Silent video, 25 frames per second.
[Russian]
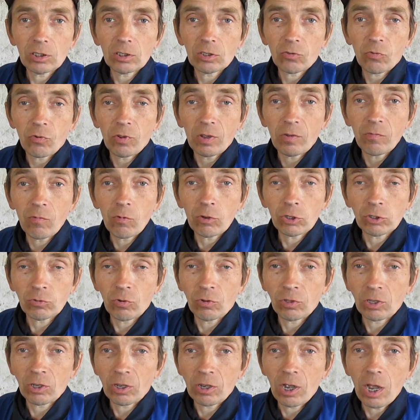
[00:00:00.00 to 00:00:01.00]
твоего
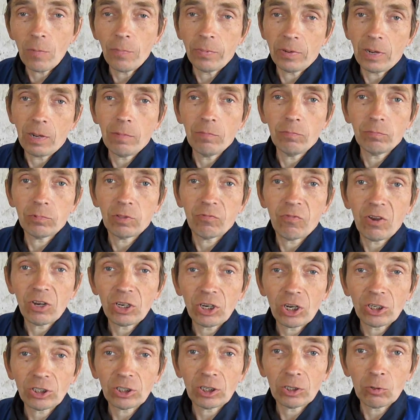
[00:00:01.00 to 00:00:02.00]
звонка, прям два
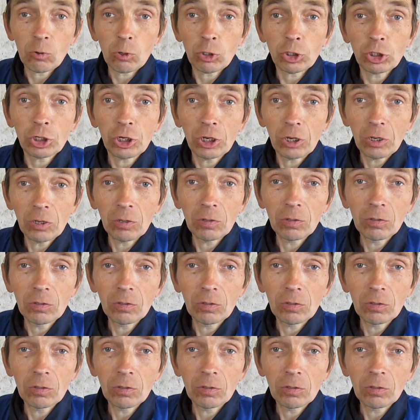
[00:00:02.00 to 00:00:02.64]
часа ночи.